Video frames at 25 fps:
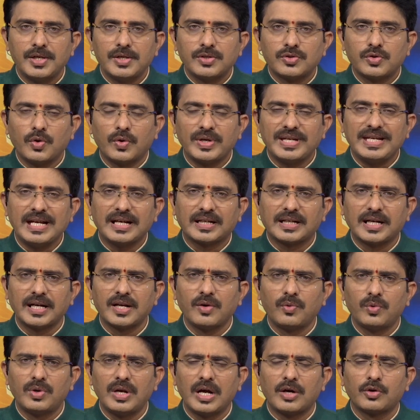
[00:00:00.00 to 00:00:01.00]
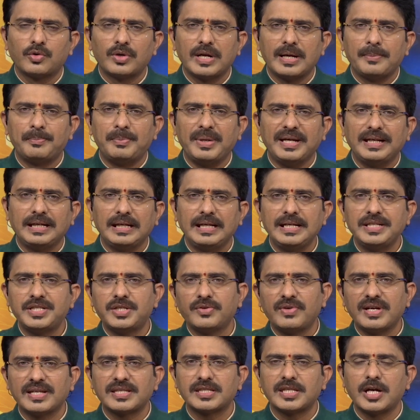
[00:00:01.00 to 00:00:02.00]
సో ఎక్కడ ఉన్నా కూడా పెకిలించి
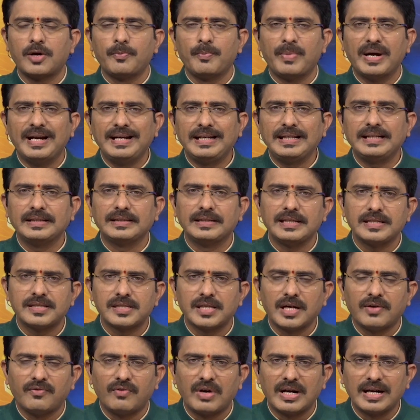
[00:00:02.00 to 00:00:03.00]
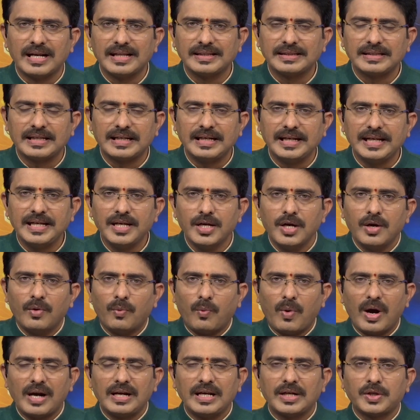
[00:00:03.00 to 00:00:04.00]
వేస్తాం బయటికి తీస్తాం వాళ్ళందరినీ
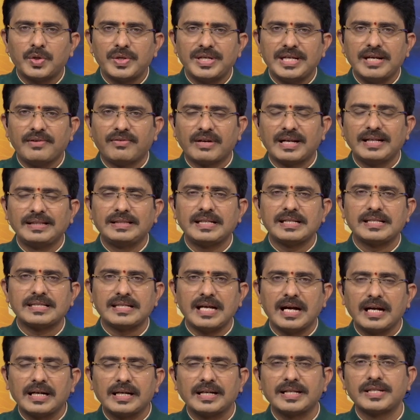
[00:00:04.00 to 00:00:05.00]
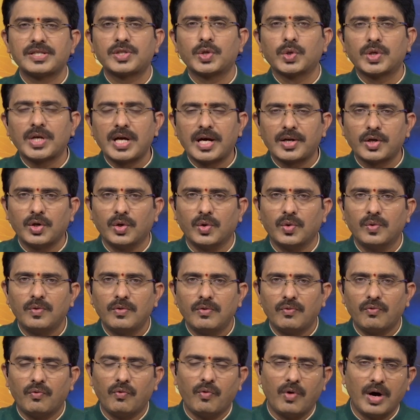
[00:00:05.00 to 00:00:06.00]
వాళ్లకు ఎవరైతే సహకరిస్తున్నారో
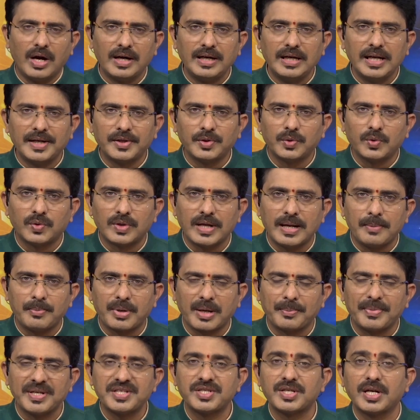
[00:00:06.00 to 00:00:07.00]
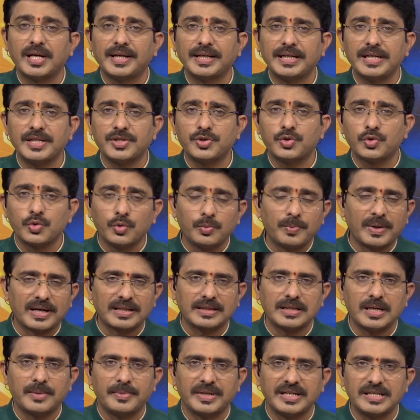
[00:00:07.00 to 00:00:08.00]
వాళ్లను కూడా ప్రపంచానికి
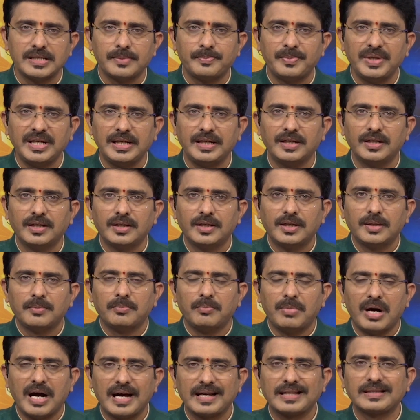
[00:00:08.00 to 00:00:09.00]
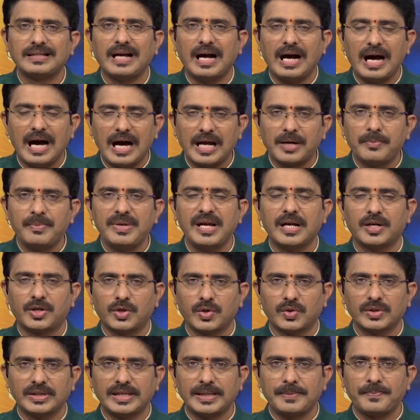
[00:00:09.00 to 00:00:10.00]
చూపెడతామని చెప్పి భారత ఆర్మీ
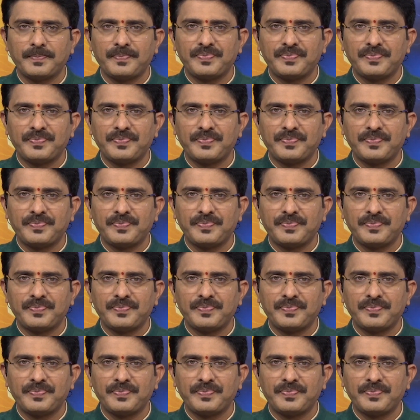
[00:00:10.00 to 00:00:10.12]
అంటోంది